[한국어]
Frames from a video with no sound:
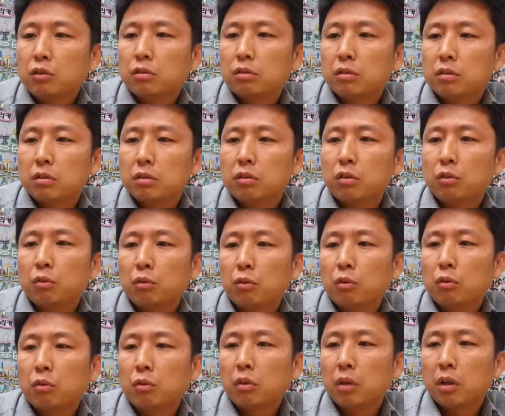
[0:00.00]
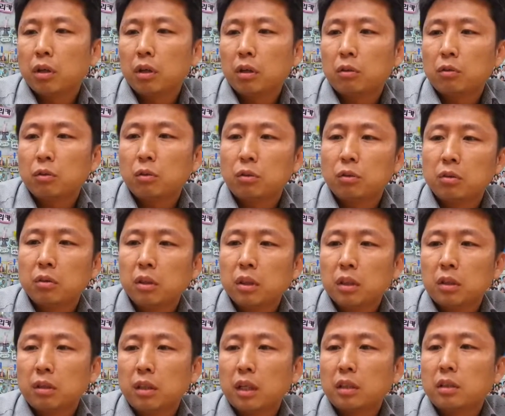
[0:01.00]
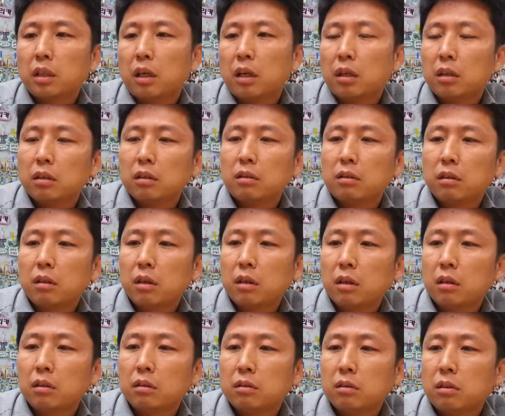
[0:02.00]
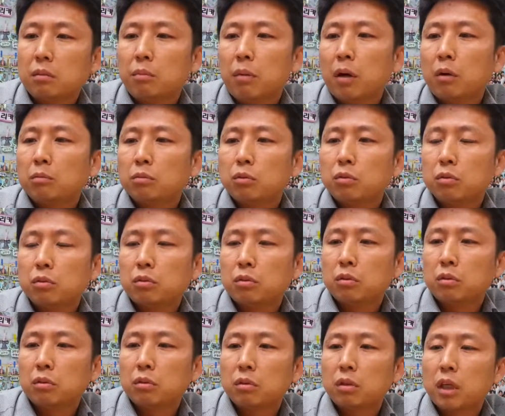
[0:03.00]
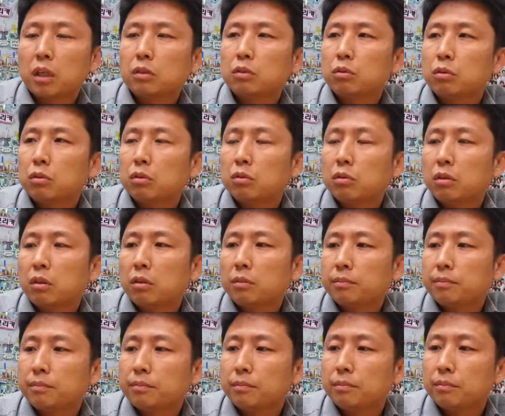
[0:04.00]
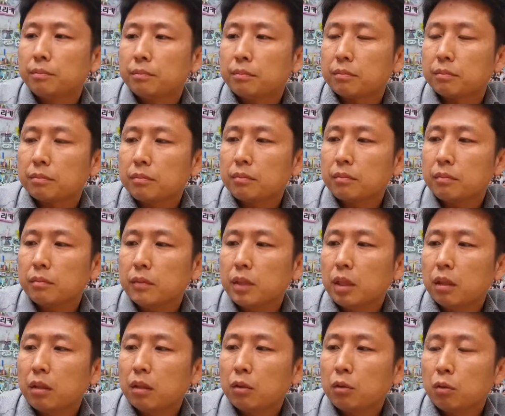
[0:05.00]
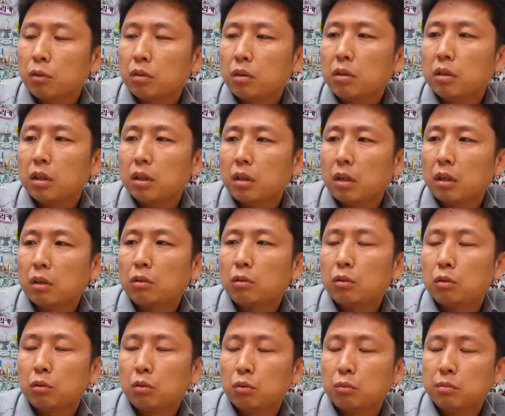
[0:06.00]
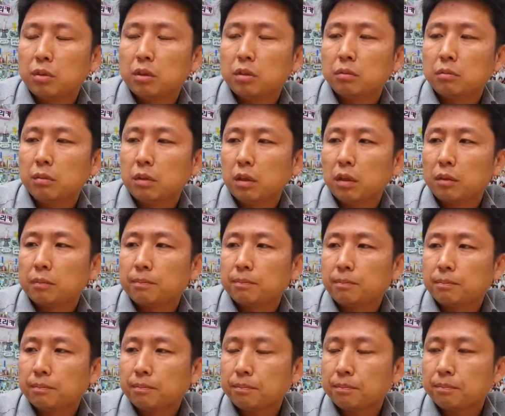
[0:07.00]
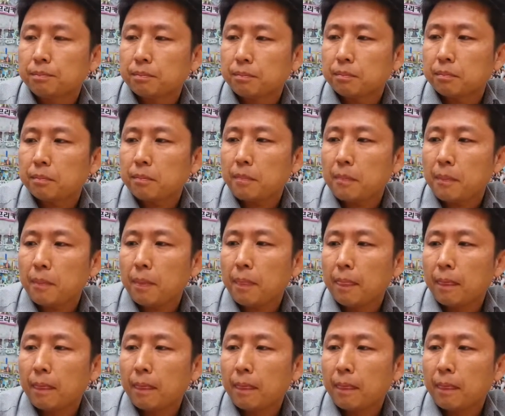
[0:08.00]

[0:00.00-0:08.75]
수 있는 성교회로 되자 이렇게 제 마음속으로 가지고 있고요. 또 그렇게 될 걸로 또 믿습니다. 아멘. 아멘.